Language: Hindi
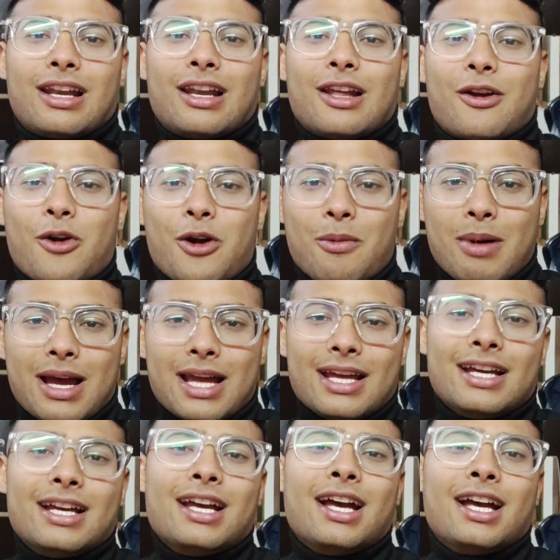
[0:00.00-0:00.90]
के लिए गुड
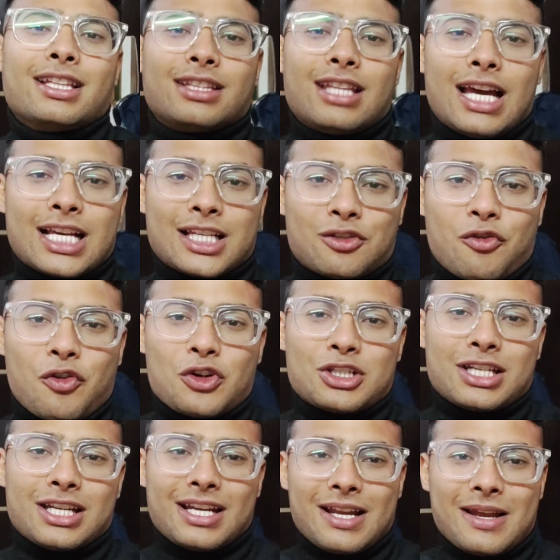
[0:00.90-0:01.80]
बाय थैंक्स
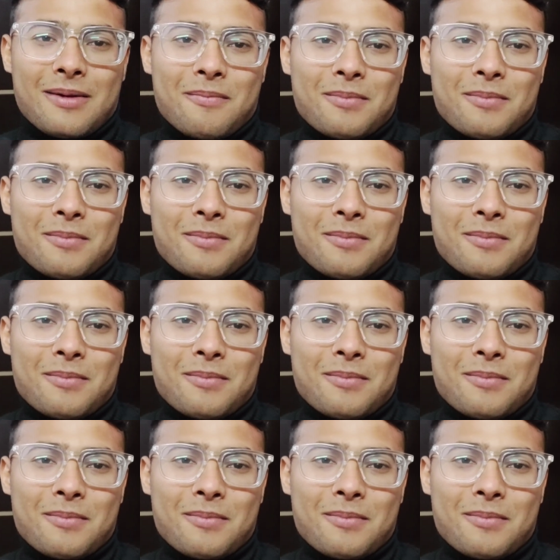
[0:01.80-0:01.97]
वॉचिंग